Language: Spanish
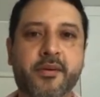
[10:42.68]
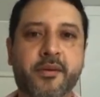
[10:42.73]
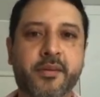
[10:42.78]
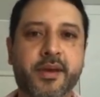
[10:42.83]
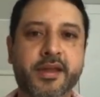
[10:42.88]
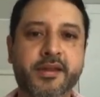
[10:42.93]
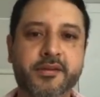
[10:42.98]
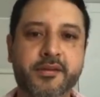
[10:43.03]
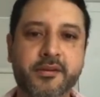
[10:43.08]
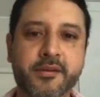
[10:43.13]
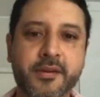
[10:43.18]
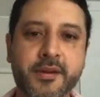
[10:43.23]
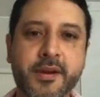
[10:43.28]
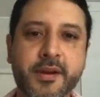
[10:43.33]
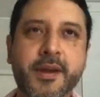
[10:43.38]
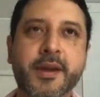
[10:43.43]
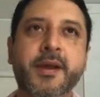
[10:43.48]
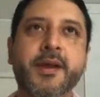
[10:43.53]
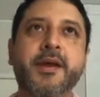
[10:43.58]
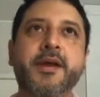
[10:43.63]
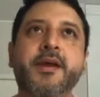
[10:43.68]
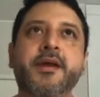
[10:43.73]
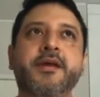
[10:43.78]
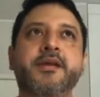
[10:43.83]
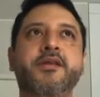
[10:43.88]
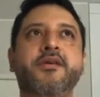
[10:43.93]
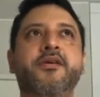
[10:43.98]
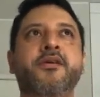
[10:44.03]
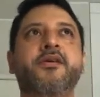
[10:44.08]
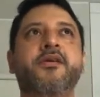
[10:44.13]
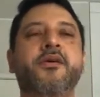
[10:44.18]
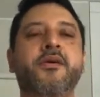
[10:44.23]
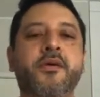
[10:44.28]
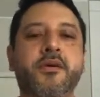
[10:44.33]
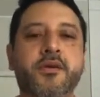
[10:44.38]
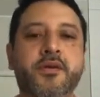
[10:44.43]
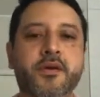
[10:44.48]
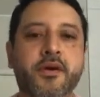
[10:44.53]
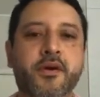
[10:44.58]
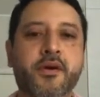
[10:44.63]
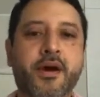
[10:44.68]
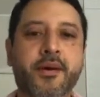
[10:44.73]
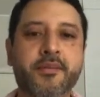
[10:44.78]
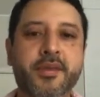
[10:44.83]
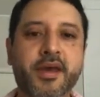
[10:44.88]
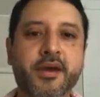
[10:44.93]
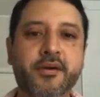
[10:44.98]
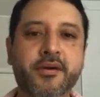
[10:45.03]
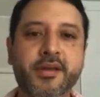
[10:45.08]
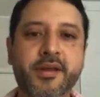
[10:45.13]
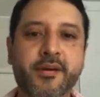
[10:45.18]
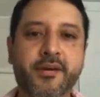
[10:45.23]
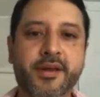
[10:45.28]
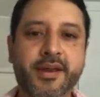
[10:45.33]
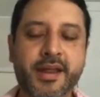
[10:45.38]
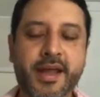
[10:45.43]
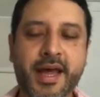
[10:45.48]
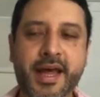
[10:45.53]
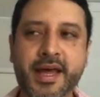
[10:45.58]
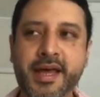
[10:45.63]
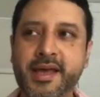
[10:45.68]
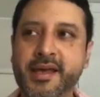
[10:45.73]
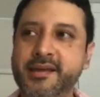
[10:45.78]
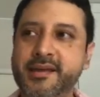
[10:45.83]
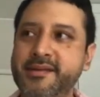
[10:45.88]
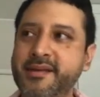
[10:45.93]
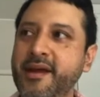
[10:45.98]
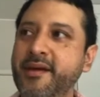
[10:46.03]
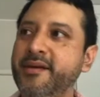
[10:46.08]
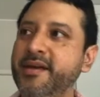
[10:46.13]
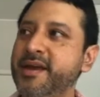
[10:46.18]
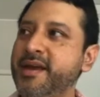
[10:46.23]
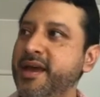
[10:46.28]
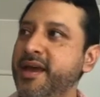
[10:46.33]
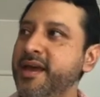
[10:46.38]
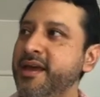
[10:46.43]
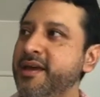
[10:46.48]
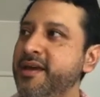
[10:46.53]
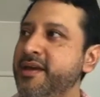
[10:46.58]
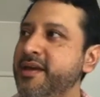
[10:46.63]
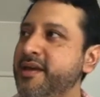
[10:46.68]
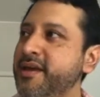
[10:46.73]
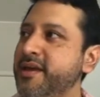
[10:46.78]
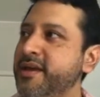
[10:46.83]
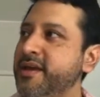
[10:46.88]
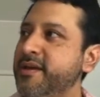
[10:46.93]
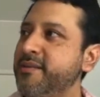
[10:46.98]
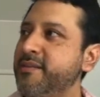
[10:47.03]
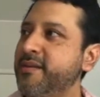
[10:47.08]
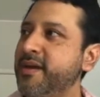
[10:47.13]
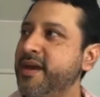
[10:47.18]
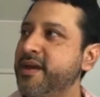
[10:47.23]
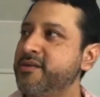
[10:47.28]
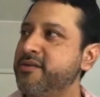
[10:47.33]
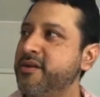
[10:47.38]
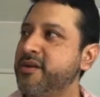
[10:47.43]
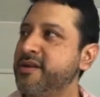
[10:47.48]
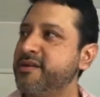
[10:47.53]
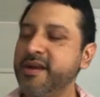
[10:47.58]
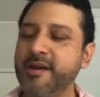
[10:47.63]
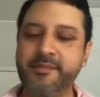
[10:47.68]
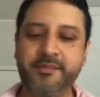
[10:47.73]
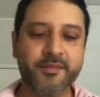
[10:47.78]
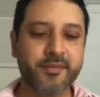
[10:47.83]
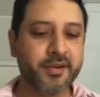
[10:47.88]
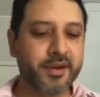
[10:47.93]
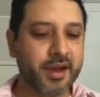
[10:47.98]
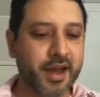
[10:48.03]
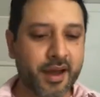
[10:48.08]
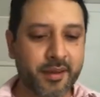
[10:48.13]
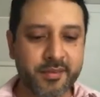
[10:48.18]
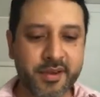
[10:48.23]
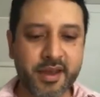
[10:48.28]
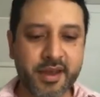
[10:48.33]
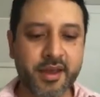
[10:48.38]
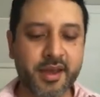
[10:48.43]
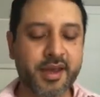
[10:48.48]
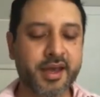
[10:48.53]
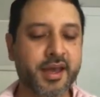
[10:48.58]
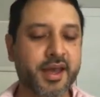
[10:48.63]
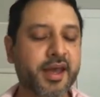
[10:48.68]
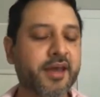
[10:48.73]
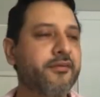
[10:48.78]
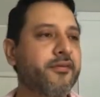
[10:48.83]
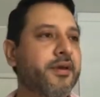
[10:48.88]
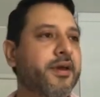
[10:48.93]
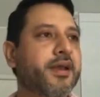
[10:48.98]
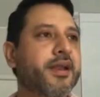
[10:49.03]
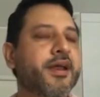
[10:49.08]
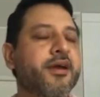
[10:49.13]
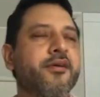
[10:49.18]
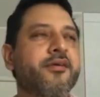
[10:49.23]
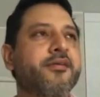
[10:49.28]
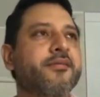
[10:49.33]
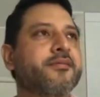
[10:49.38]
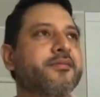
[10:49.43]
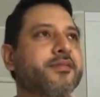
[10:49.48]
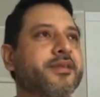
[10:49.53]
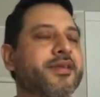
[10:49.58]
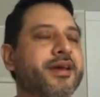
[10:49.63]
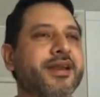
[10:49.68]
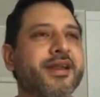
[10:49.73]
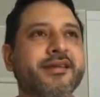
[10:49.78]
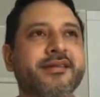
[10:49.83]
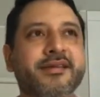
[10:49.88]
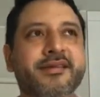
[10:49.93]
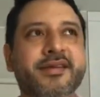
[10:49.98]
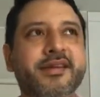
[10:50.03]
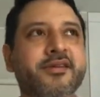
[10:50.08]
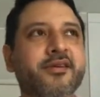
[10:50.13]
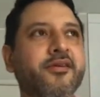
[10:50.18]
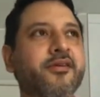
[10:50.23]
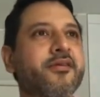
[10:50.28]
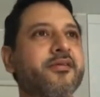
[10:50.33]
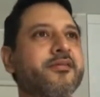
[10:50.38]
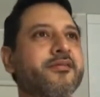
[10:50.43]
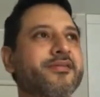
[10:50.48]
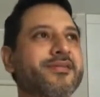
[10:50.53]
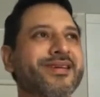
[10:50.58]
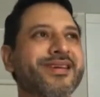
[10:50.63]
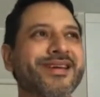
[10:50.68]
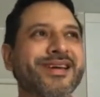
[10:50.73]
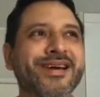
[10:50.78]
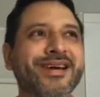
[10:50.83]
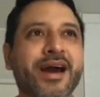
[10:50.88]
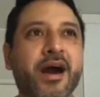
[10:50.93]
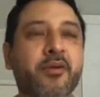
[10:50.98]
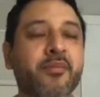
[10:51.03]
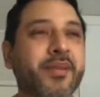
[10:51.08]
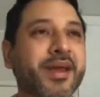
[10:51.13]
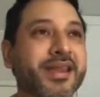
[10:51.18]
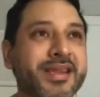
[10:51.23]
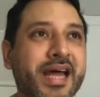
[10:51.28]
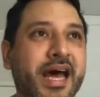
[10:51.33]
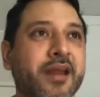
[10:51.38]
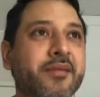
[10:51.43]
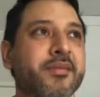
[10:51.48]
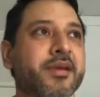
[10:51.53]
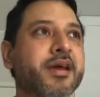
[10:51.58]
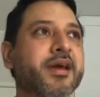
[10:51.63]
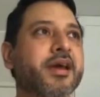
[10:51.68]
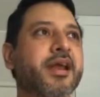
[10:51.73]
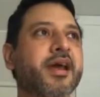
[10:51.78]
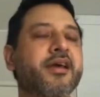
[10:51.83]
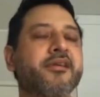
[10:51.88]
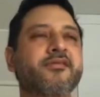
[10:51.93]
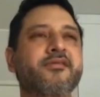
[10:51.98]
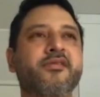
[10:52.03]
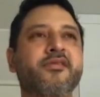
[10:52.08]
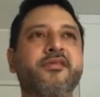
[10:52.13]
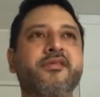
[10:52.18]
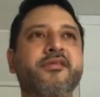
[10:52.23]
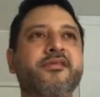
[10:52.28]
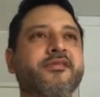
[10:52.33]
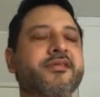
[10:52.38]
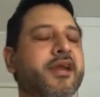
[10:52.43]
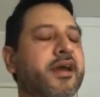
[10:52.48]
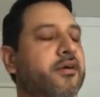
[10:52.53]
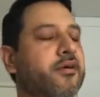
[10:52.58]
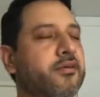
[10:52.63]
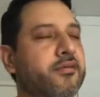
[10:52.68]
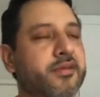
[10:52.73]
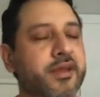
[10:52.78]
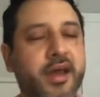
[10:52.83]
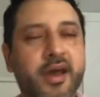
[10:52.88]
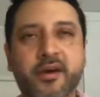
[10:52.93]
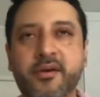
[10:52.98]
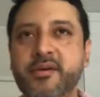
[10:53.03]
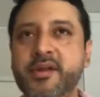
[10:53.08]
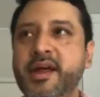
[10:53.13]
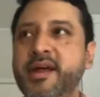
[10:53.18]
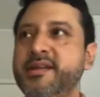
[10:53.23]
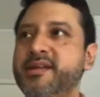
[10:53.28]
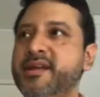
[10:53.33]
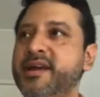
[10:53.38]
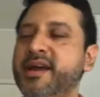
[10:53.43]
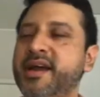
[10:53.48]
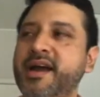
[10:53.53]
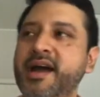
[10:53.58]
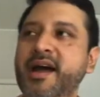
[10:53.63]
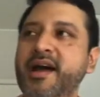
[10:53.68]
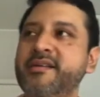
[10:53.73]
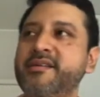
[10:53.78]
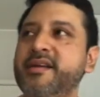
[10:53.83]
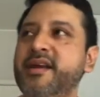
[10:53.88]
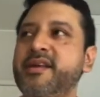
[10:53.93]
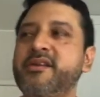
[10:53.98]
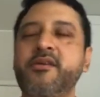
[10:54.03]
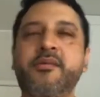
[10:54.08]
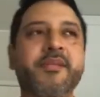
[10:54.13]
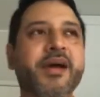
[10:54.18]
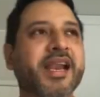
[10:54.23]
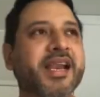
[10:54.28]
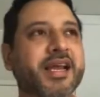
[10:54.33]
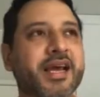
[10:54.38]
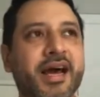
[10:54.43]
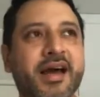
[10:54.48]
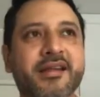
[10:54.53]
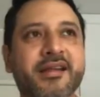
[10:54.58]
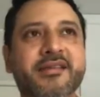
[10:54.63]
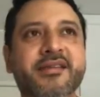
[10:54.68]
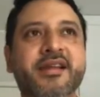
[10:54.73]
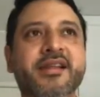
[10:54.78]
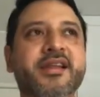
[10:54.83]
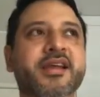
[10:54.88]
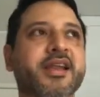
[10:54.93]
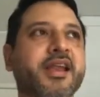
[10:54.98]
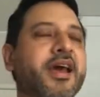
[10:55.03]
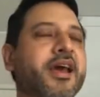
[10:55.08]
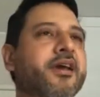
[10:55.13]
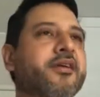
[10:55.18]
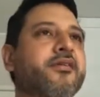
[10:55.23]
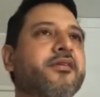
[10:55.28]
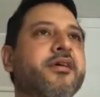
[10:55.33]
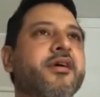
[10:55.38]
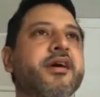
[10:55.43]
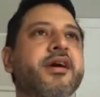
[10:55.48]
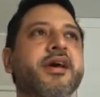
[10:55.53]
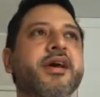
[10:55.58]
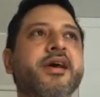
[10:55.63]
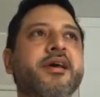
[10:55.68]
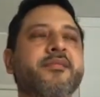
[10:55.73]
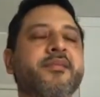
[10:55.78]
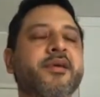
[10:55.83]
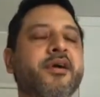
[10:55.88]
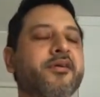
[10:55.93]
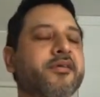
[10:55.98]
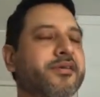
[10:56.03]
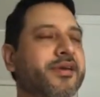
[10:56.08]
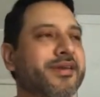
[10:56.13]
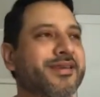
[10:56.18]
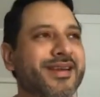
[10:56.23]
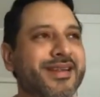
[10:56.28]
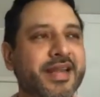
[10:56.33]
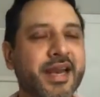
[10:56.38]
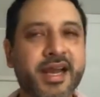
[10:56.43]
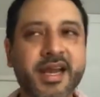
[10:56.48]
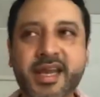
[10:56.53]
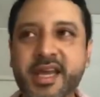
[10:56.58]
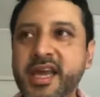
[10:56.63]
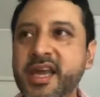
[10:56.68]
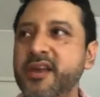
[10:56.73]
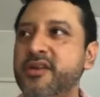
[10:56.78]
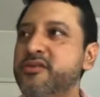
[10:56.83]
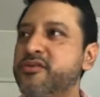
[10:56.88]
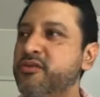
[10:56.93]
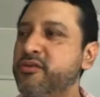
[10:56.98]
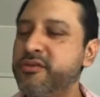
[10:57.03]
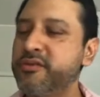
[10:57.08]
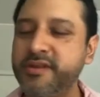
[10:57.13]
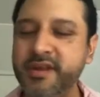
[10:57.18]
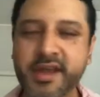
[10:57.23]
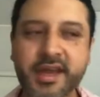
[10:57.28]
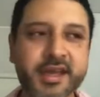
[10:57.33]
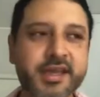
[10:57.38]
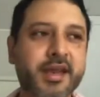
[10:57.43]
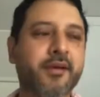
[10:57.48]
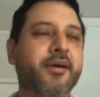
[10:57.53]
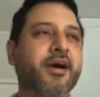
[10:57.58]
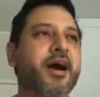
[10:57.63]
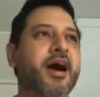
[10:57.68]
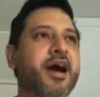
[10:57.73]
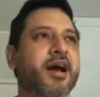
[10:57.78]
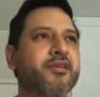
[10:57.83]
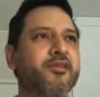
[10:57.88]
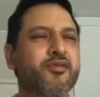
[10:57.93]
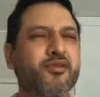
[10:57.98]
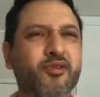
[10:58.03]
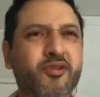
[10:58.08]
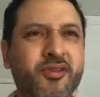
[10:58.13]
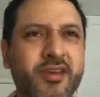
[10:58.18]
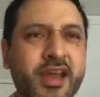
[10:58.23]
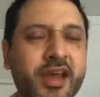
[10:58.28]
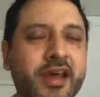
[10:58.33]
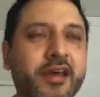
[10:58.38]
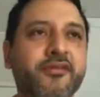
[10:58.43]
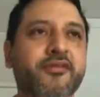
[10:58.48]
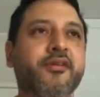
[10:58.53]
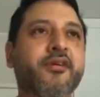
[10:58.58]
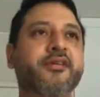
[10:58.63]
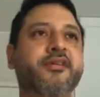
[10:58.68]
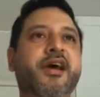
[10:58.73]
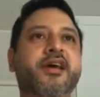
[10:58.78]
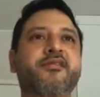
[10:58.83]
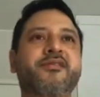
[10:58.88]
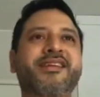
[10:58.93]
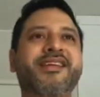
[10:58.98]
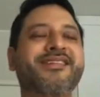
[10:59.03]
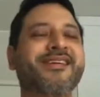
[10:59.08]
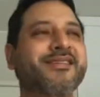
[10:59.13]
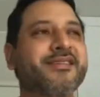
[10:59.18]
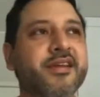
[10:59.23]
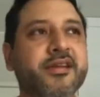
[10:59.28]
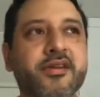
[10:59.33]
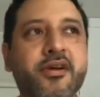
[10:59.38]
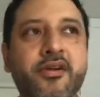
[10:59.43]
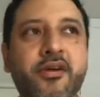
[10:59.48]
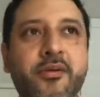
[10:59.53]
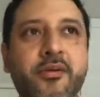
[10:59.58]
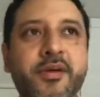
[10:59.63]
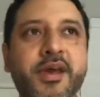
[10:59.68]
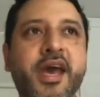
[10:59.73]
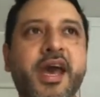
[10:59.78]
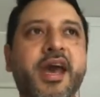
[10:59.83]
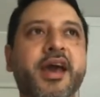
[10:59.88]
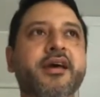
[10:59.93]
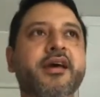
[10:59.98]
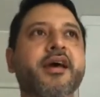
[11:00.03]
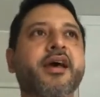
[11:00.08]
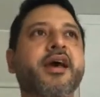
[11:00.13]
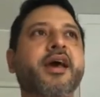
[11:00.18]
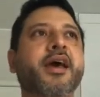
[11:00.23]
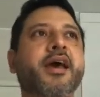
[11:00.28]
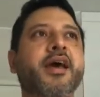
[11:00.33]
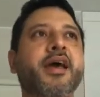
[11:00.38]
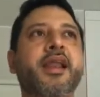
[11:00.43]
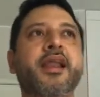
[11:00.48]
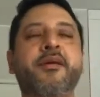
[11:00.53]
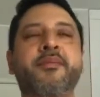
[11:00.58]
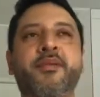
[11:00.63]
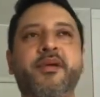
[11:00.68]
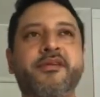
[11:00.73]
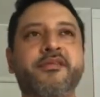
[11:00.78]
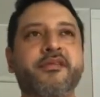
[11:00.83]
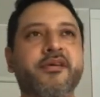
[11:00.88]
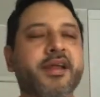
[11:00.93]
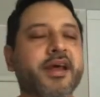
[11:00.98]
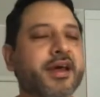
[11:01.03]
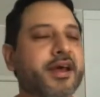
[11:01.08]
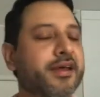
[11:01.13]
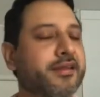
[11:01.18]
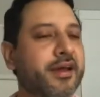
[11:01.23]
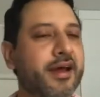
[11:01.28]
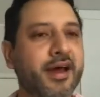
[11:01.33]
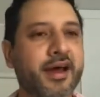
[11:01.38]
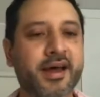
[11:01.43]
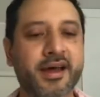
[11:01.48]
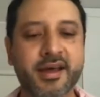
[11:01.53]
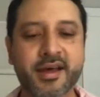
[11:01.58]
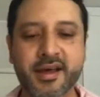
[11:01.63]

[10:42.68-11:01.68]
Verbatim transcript: Yo, yo amigos, de verdad, ¿saben qué? Eh, yo le decía, a mí, eh, jefe, Leo, ya necesito aumentar mis ingresos, tengo deudas en casa, no me alcanza el dinero. Me dijo, César, tranquilo, tú sigue trabajando, tú sigues esforzando, estás haciéndolo bien. Es de las personas que está realmente